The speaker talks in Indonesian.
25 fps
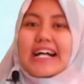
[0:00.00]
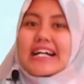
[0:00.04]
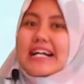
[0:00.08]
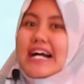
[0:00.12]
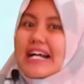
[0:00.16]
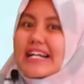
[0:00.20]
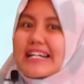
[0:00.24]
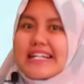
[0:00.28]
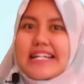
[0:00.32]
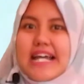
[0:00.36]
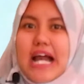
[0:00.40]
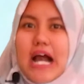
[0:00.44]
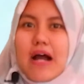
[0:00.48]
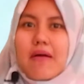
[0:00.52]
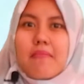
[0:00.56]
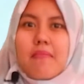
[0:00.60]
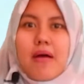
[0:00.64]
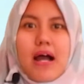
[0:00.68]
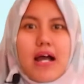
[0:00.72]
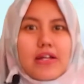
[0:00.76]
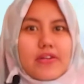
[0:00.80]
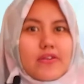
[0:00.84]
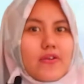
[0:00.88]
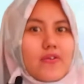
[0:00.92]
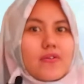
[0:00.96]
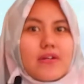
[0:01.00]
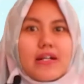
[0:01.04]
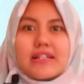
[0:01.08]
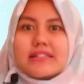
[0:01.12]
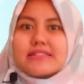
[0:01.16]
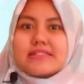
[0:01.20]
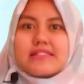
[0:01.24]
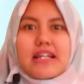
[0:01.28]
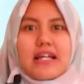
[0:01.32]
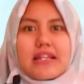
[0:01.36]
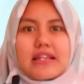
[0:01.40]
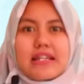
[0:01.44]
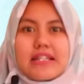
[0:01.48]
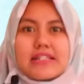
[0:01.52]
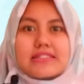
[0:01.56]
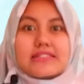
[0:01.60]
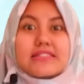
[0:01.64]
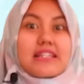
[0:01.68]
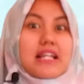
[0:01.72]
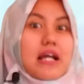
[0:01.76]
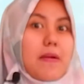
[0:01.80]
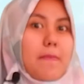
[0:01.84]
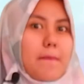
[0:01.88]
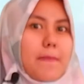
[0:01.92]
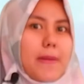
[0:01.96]
nggak diam atau nggak statis
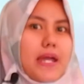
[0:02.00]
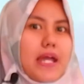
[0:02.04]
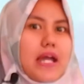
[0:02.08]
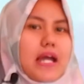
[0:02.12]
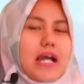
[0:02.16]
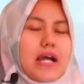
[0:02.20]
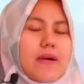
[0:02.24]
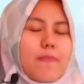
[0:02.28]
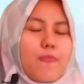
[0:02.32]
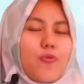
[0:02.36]
tapi